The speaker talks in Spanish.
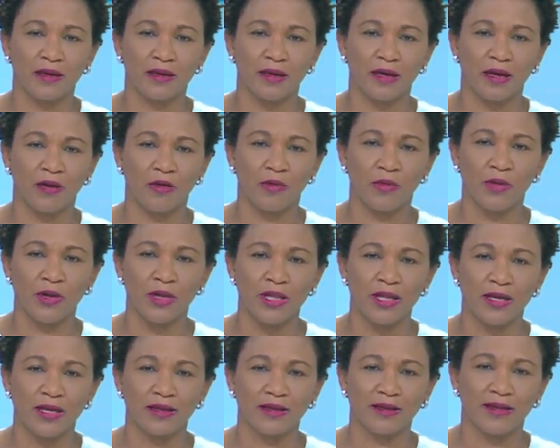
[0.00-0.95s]
de la
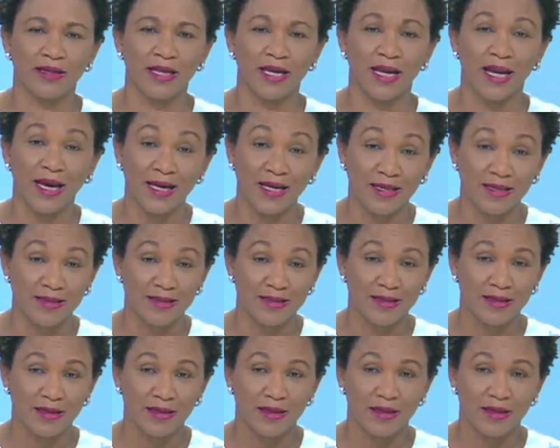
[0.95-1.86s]
comunidad de Tenares,